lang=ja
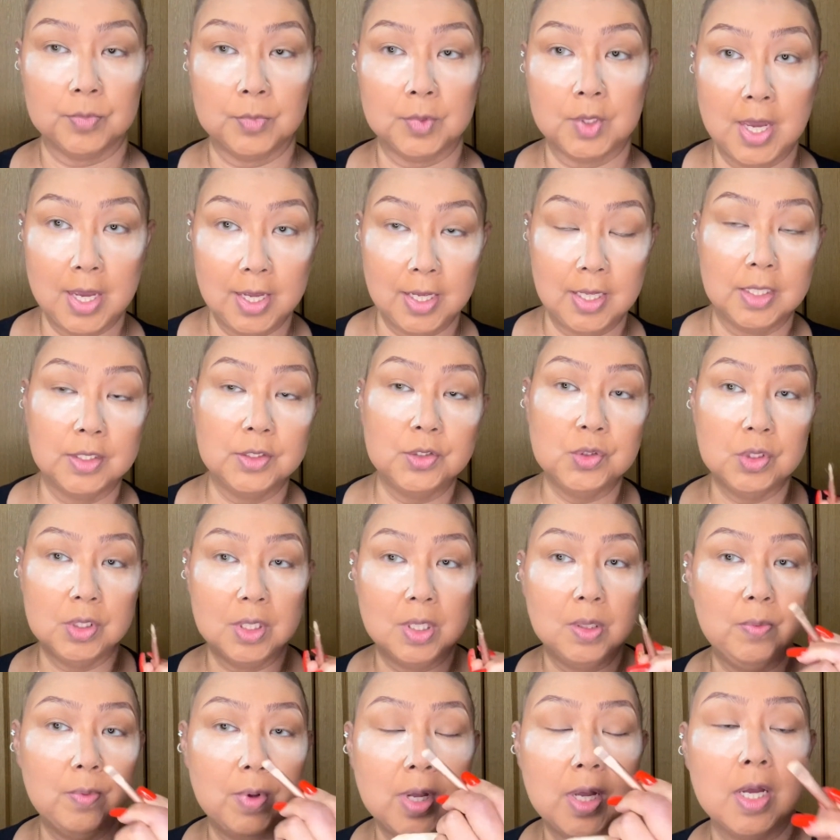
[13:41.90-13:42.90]
はい、
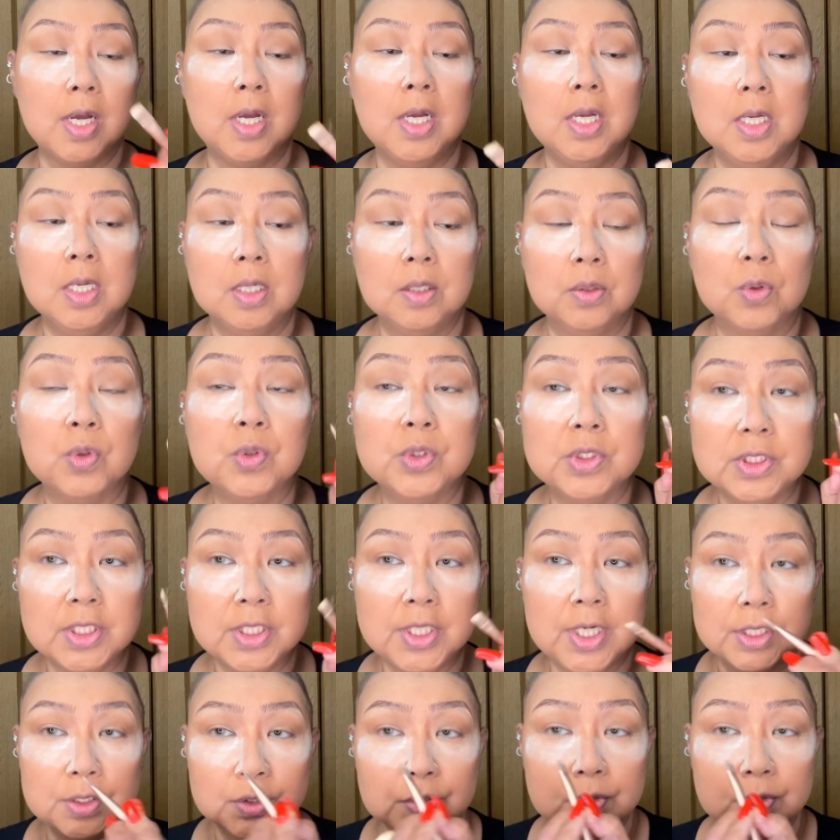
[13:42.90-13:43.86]
次はコンシーラー。